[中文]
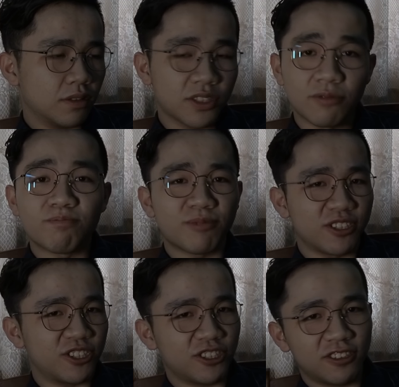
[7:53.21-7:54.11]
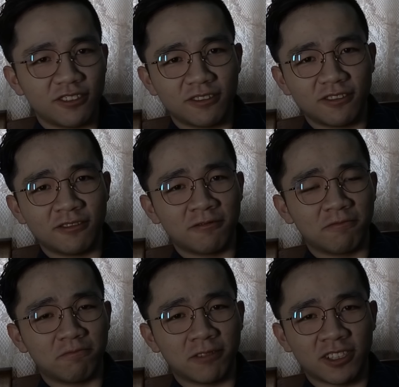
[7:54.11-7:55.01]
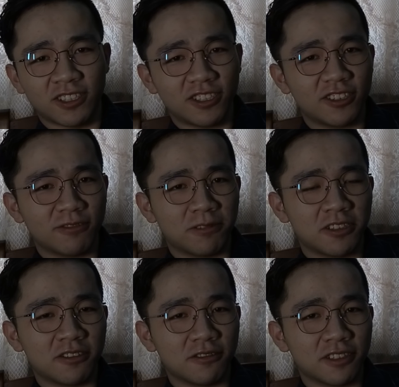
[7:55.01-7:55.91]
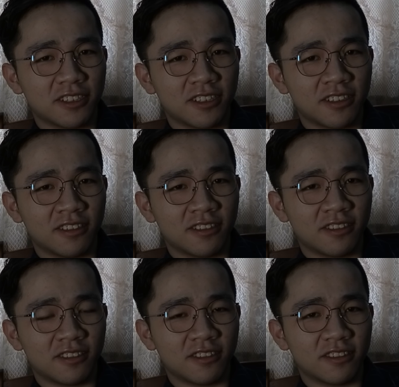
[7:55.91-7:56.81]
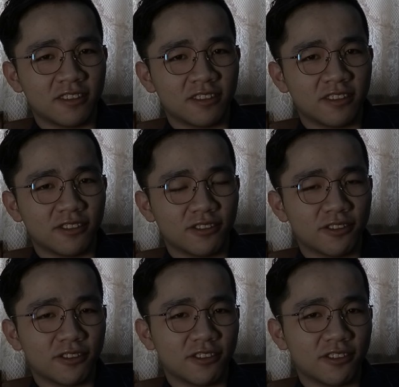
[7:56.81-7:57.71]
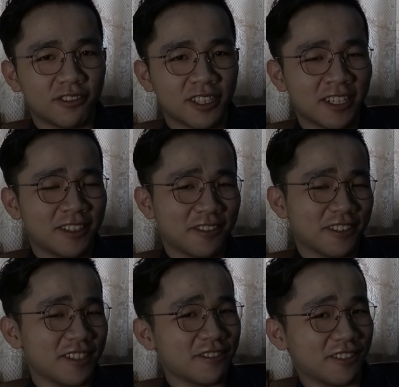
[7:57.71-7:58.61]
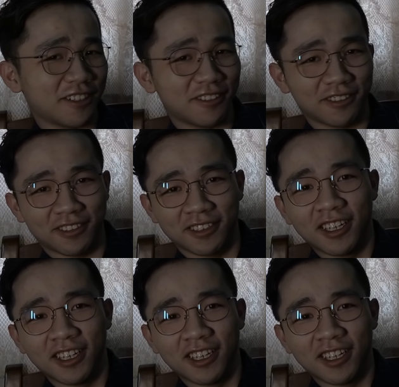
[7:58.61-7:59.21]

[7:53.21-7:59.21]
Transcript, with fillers: 行，本期本期视频就先就先就先做到这里。